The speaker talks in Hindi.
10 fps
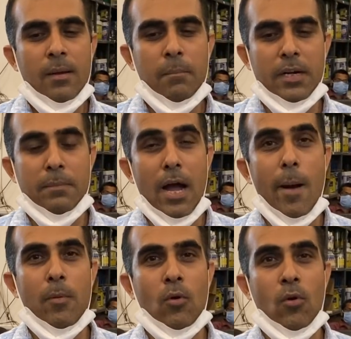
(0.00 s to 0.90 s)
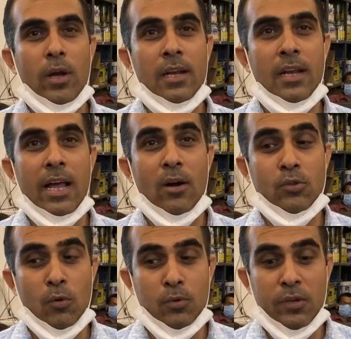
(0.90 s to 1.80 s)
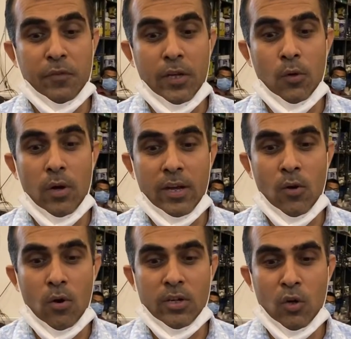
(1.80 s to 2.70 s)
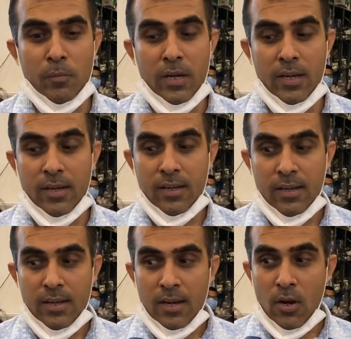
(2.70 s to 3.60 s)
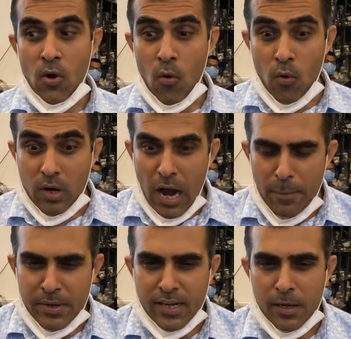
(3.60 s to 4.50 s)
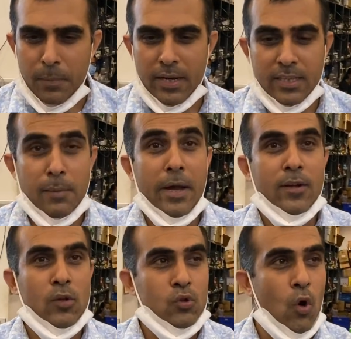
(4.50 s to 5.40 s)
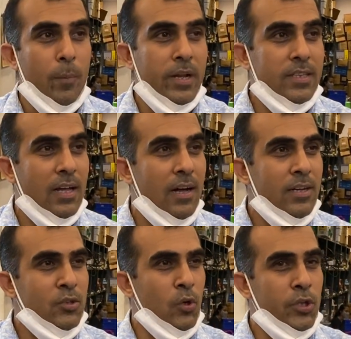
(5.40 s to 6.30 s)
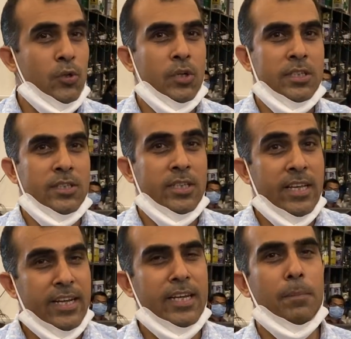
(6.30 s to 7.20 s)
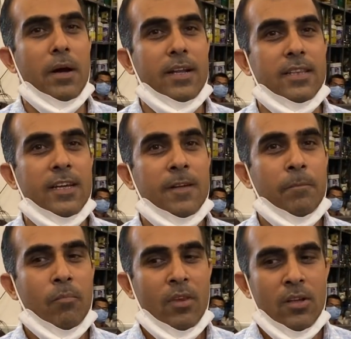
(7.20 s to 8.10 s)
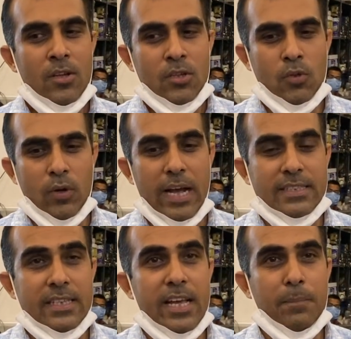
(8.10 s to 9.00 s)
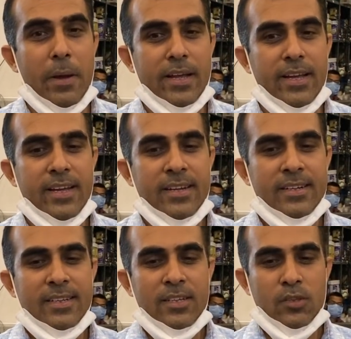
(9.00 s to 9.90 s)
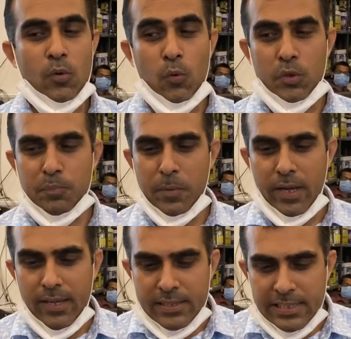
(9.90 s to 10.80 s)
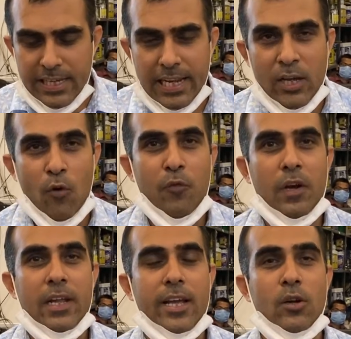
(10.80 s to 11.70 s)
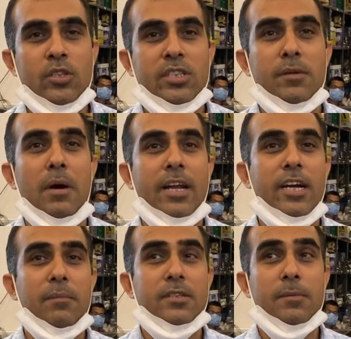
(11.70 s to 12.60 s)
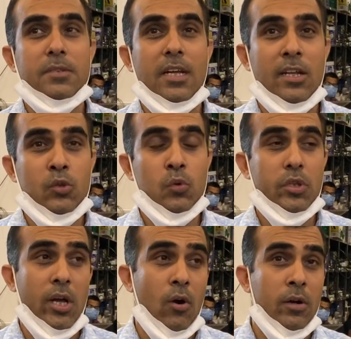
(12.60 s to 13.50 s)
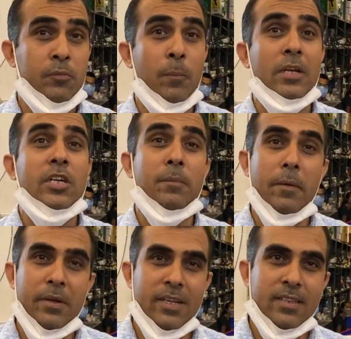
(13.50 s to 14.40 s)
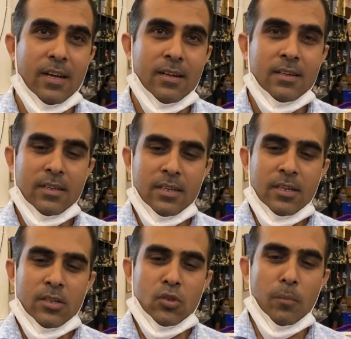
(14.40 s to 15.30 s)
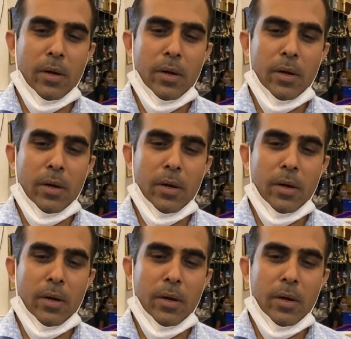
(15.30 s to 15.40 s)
बट मैं आप लोगों के लिए लाया हूँ जो मुझे फील हुआ कि लॉकडाउन में लोग काम नहीं कर पा रहे थे माइक्रोस्कोप नहीं था छोटी छोटी चीज़ें देख नहीं पा रहे थे तो कैसे देख पाएंगे तो उस पर इसी के लिए ऑफ़र लेके आओ जिसकी मार्केट में सबसे ज़्यादा जूता है और बजट में भी नहीं था तो